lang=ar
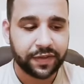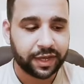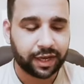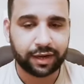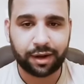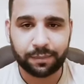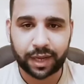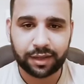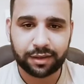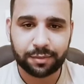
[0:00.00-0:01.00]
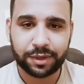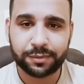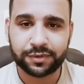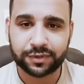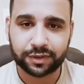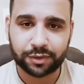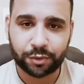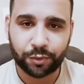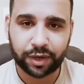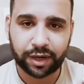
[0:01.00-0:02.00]
على المكتب يمسك
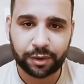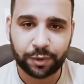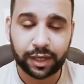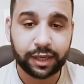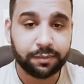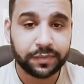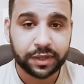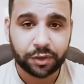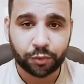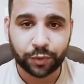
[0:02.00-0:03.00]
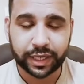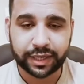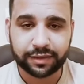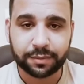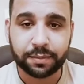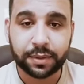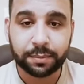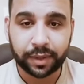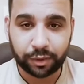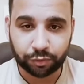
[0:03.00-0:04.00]
ورقة وقلم ويكتب
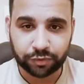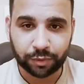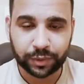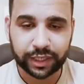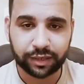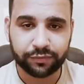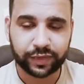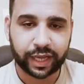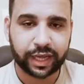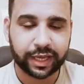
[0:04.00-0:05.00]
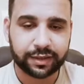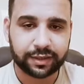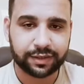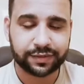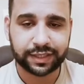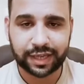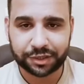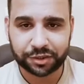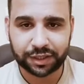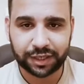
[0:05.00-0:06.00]
باله طويل في الحاجات اللي زي ده
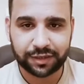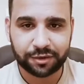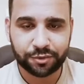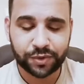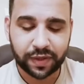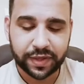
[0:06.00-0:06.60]
عشان كده نقول